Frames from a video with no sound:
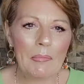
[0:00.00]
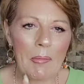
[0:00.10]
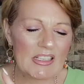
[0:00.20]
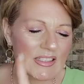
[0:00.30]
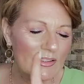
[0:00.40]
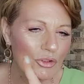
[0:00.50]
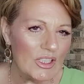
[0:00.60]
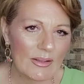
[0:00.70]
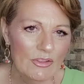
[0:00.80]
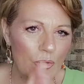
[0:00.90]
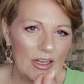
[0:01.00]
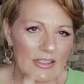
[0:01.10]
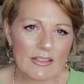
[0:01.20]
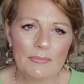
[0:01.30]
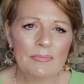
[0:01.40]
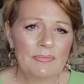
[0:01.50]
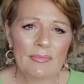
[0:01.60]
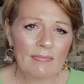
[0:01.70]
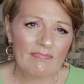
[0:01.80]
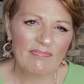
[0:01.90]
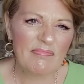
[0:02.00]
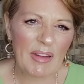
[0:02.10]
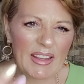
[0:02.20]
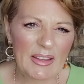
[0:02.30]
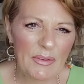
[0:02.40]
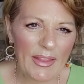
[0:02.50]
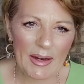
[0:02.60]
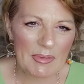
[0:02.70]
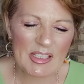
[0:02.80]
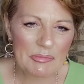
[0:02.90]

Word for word: mamá, sí, tú ya sabes cuál es. ¿Para qué te voy a dar más